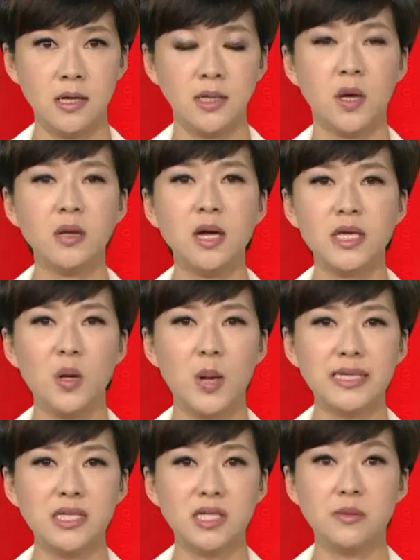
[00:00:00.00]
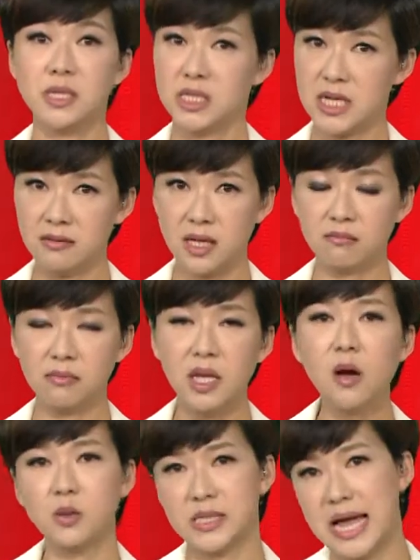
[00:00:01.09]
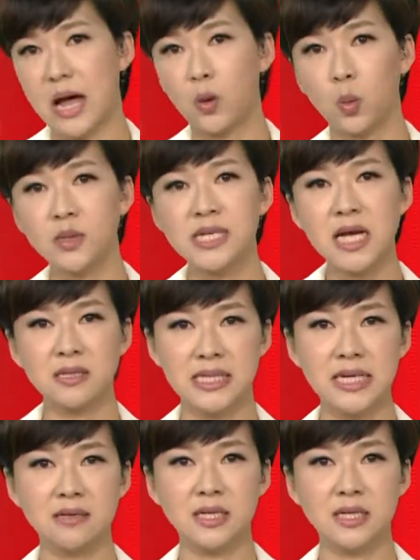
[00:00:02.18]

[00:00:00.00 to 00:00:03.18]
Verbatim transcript: 头条就要关心是不是真的调查无上限